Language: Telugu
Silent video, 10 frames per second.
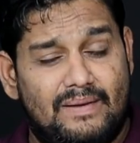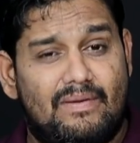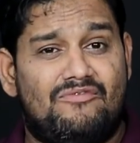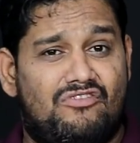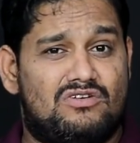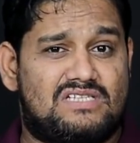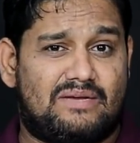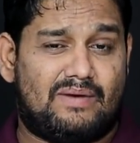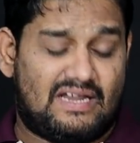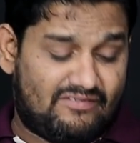ప్రీమియం ఫోన్స్
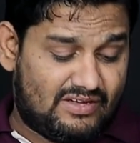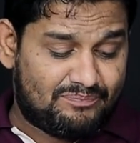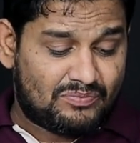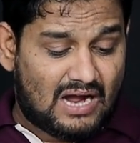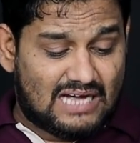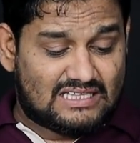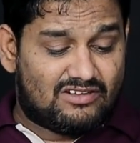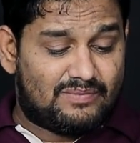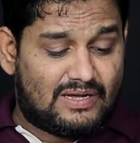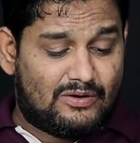అనమాట ఇవి ఆ
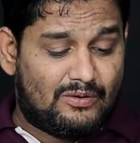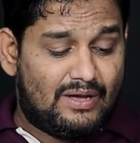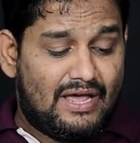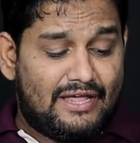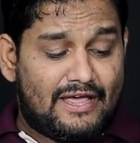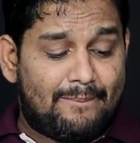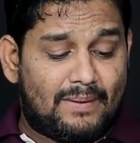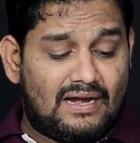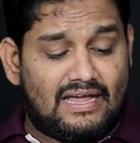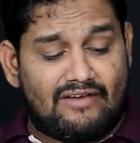తర్వాత మీకు
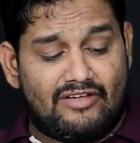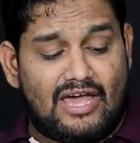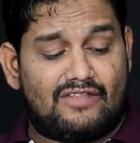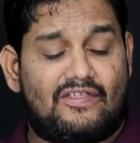ఏప్రిల్ ఇరవై ఆరో